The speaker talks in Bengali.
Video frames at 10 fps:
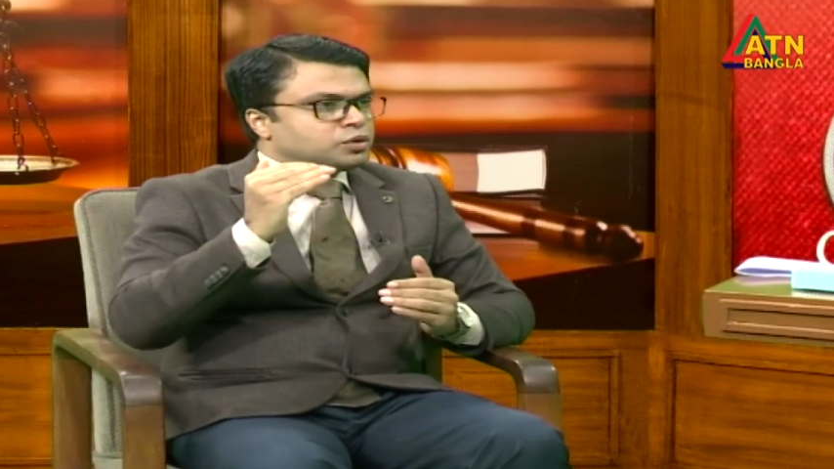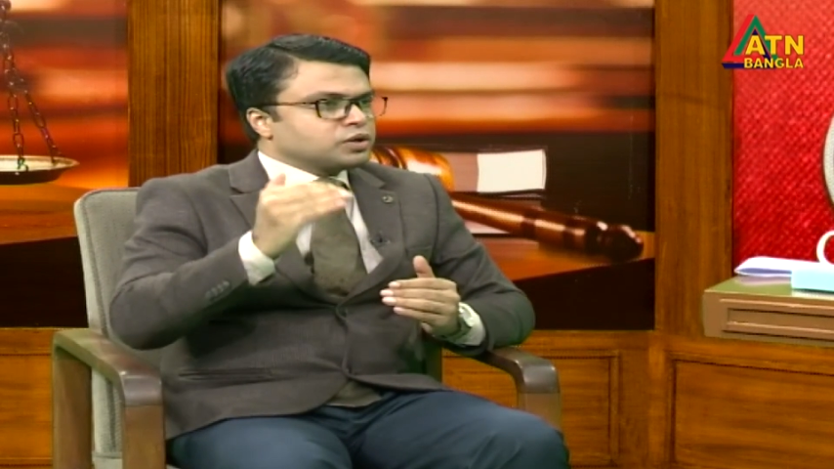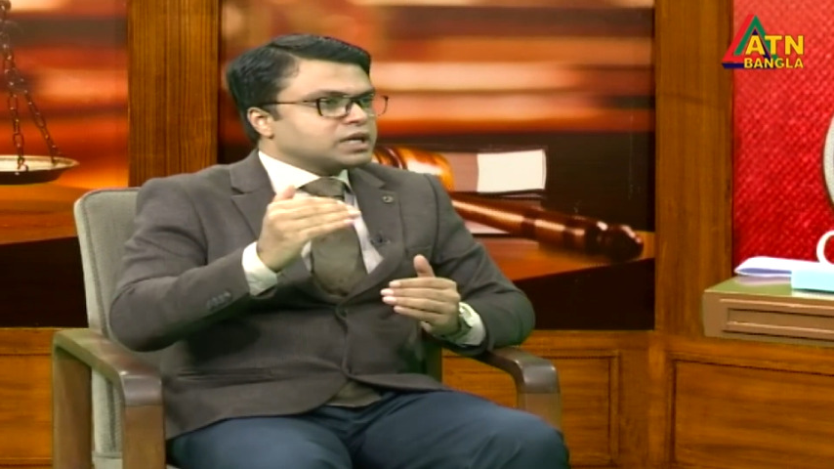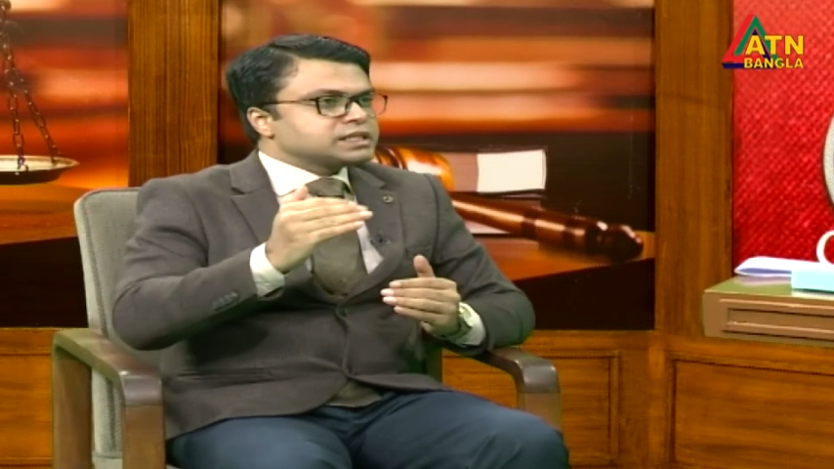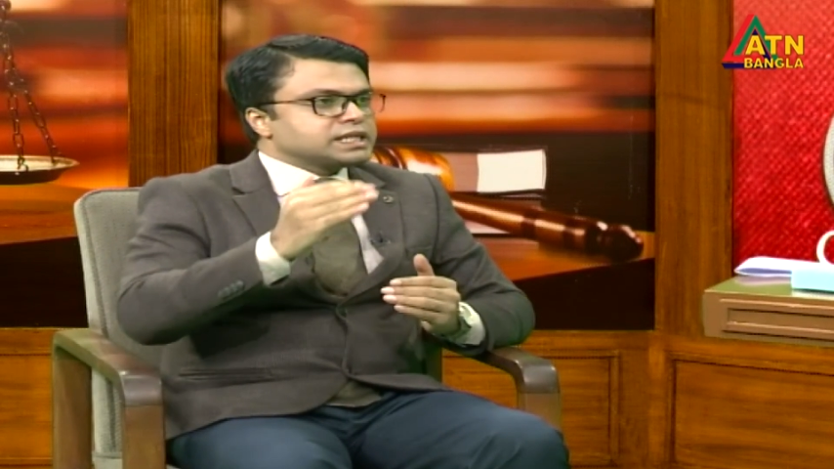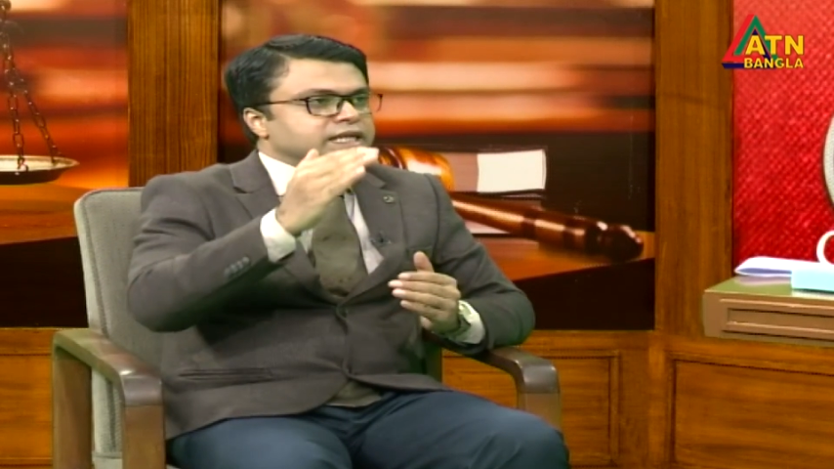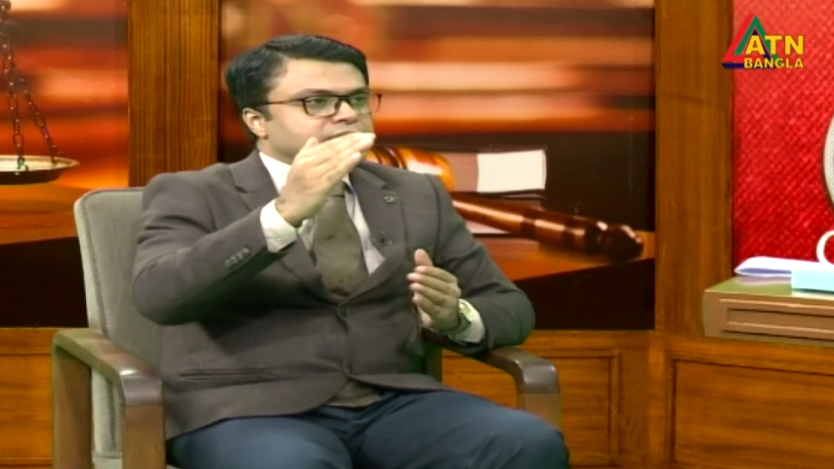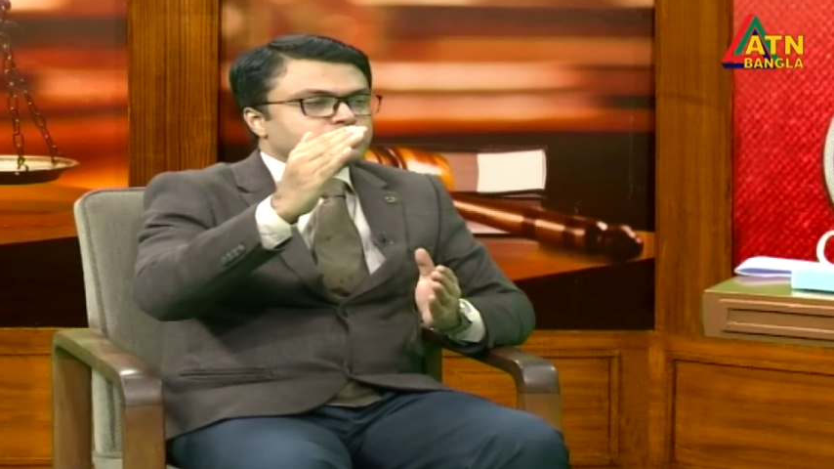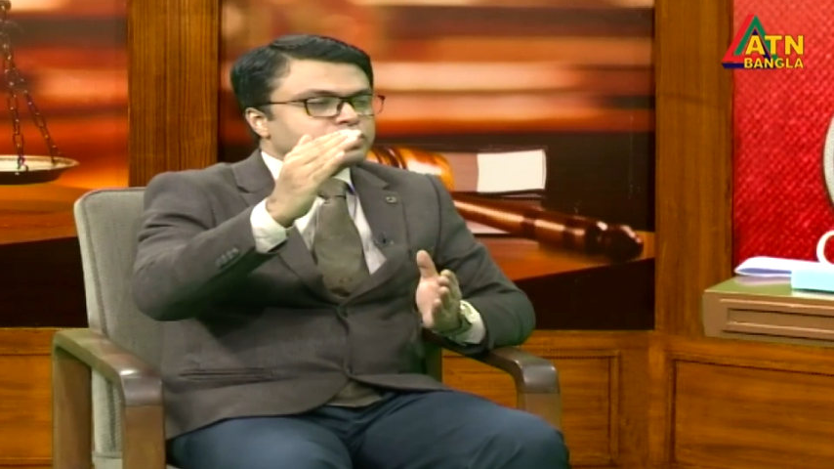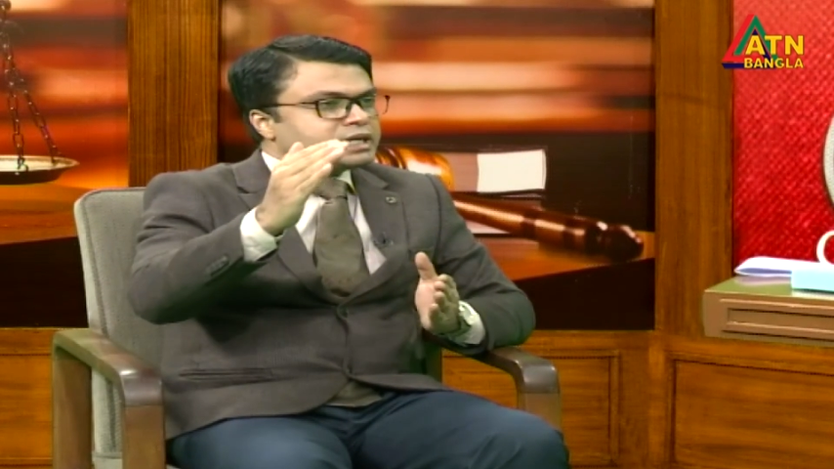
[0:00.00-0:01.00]
ওনারা চাইলে
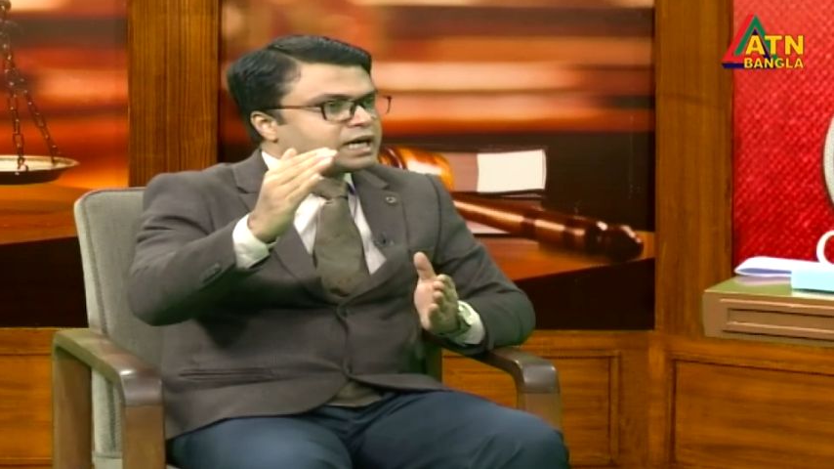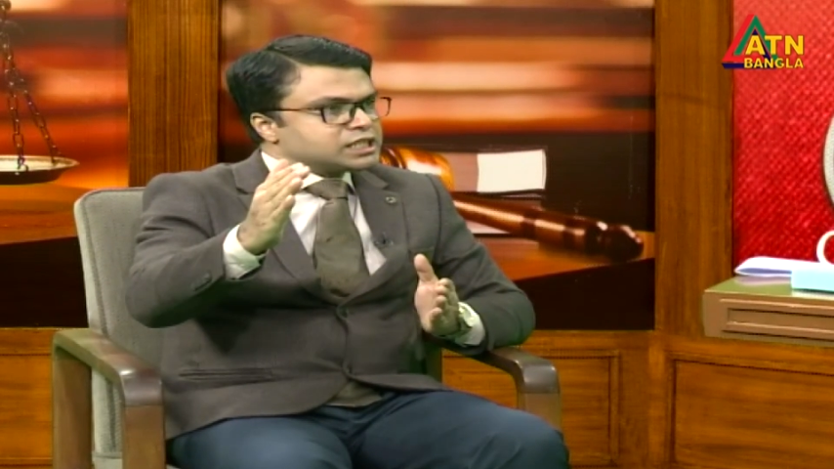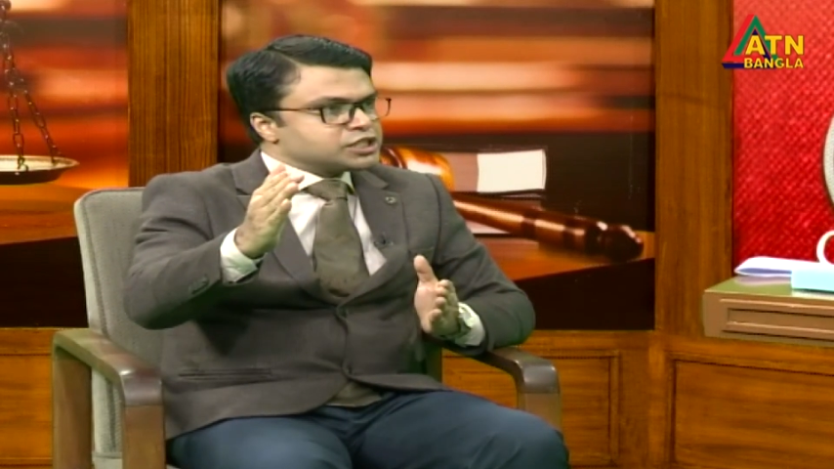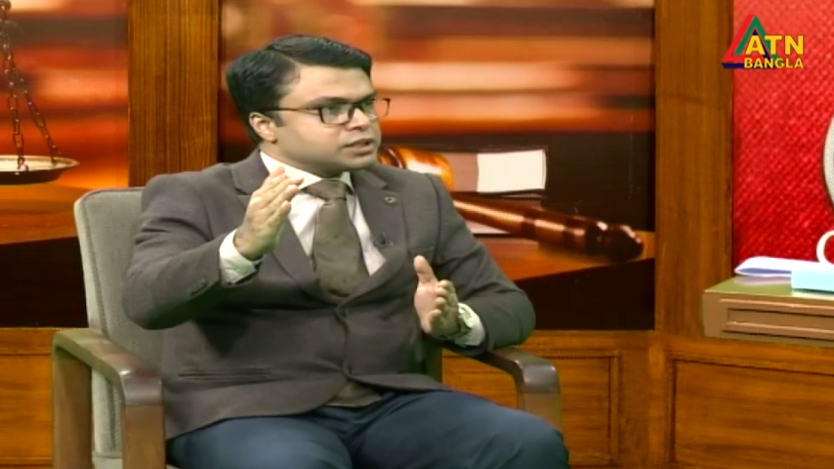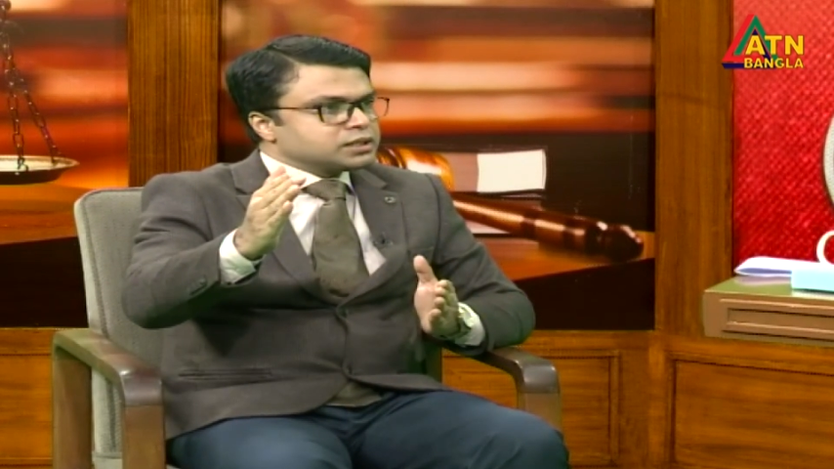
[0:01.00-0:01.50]
ওই কাজ